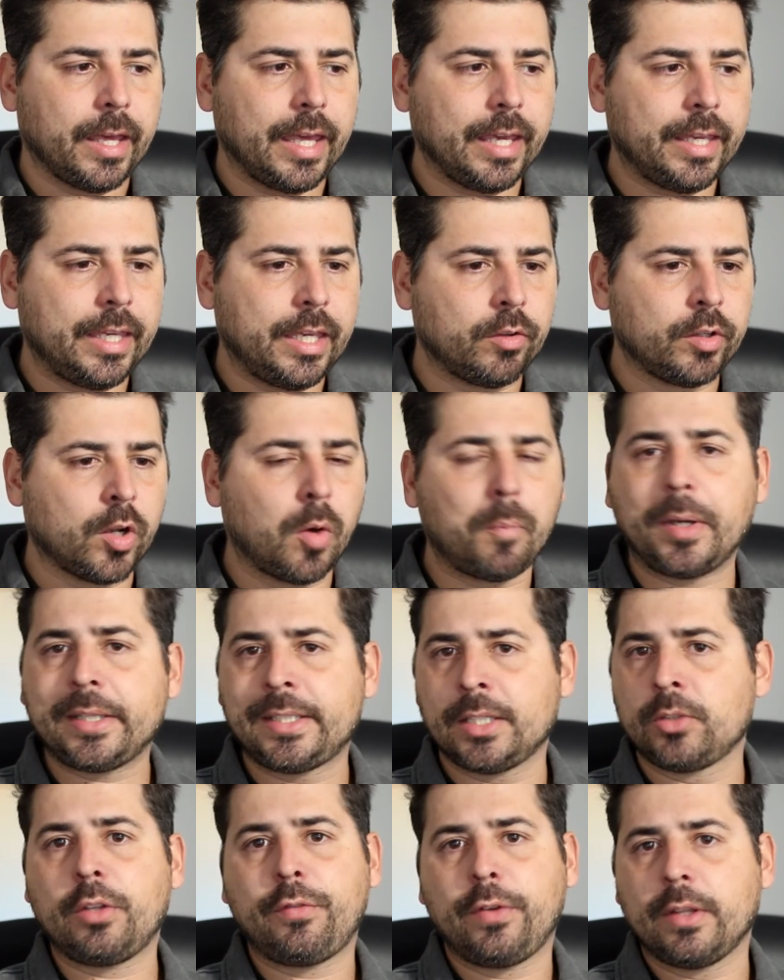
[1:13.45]
é que eu não
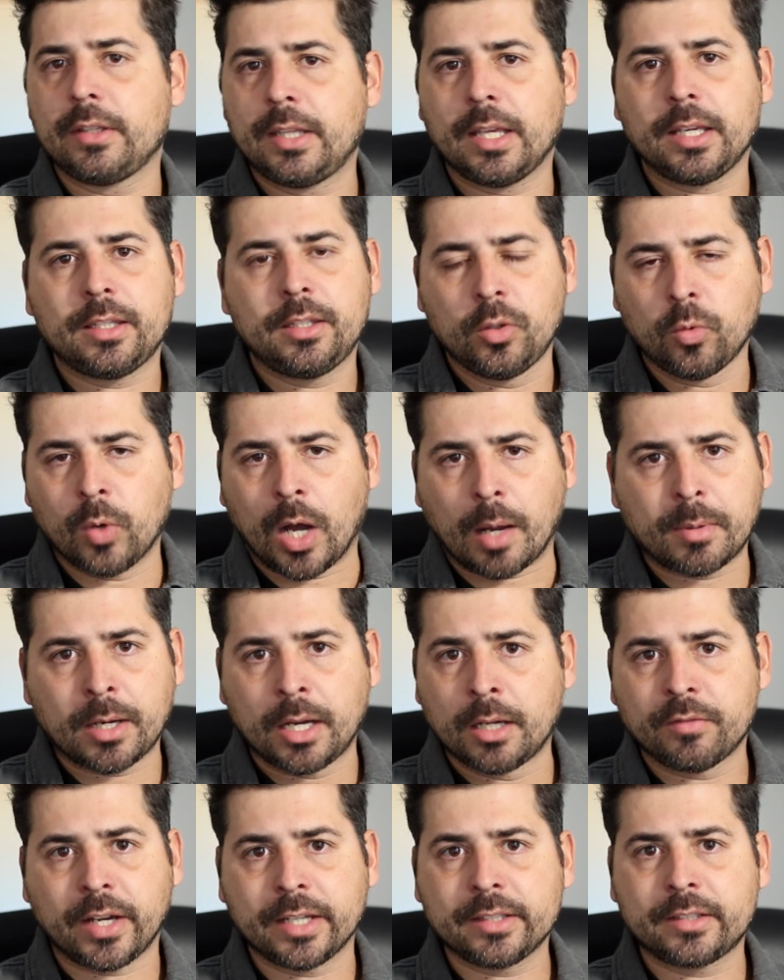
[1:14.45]
pretendo defender aqui o
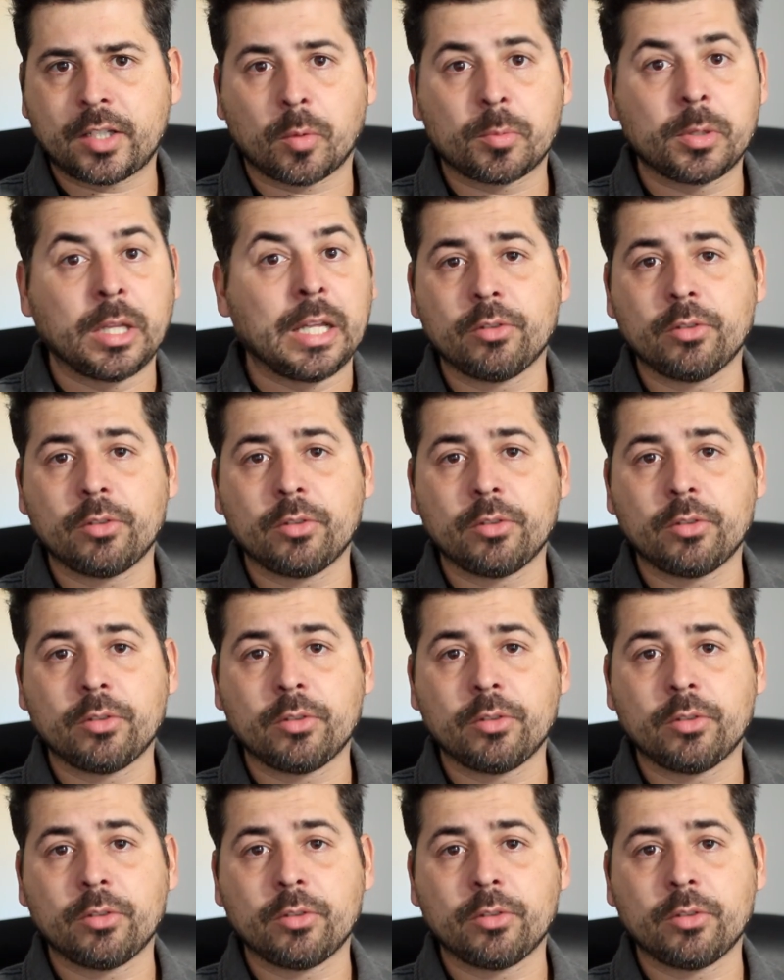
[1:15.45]
Abraham Weintraub.